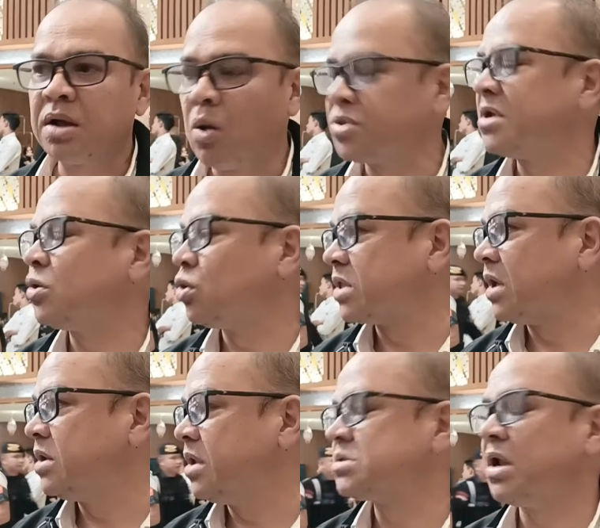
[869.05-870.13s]
kabupaten
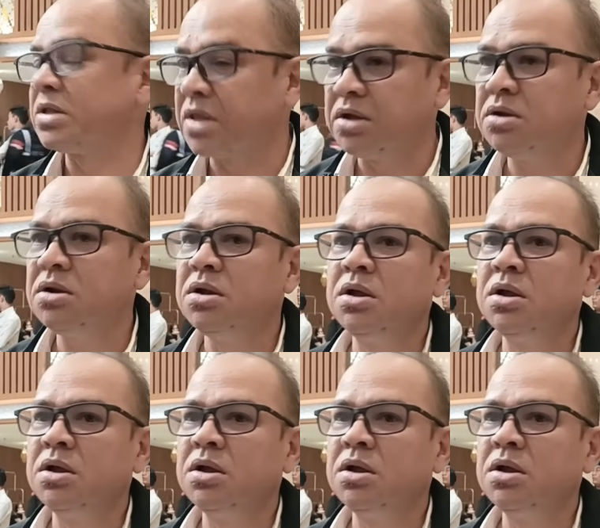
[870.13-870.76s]
kota, di selatan,